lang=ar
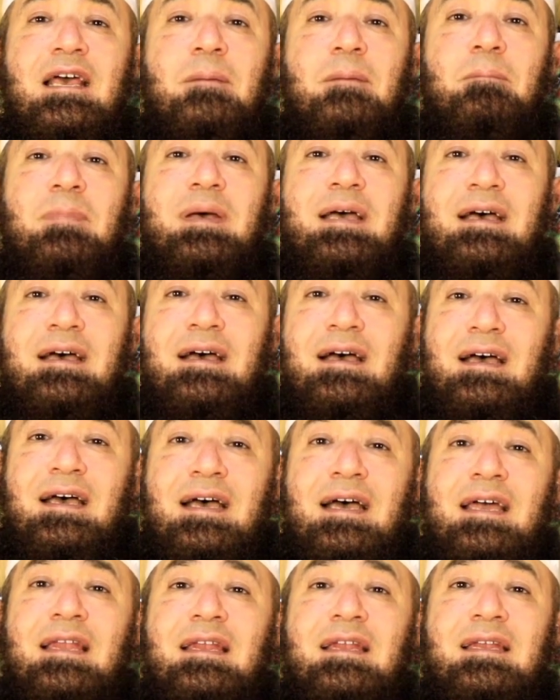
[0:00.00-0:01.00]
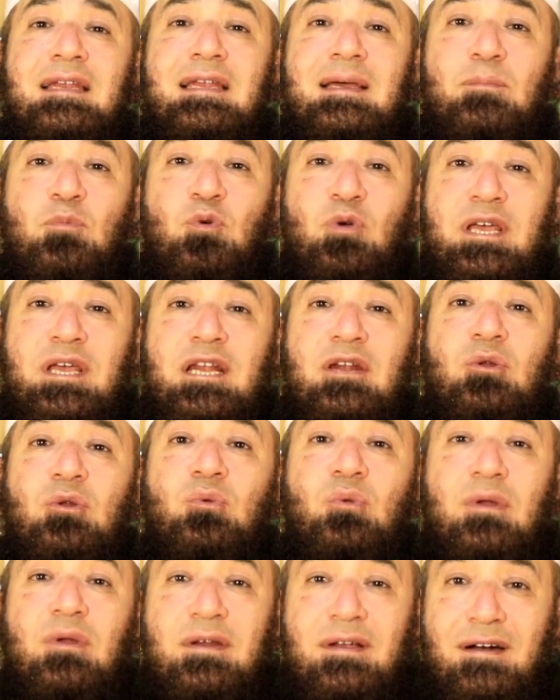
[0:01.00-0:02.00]
ما أهل
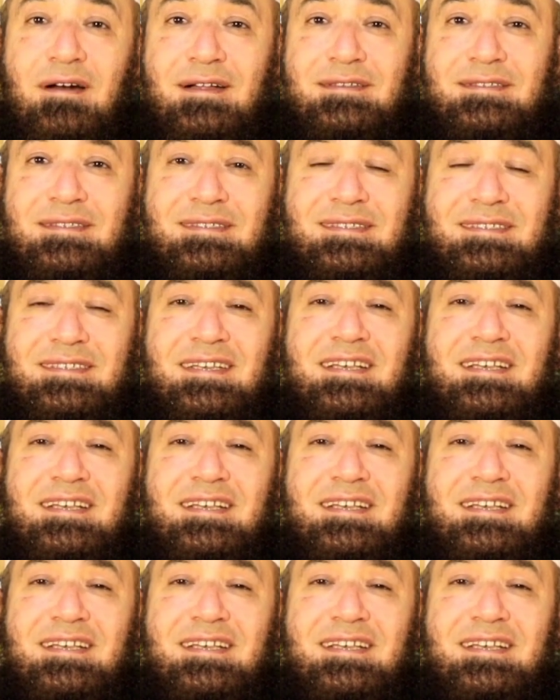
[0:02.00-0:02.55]
مهل قط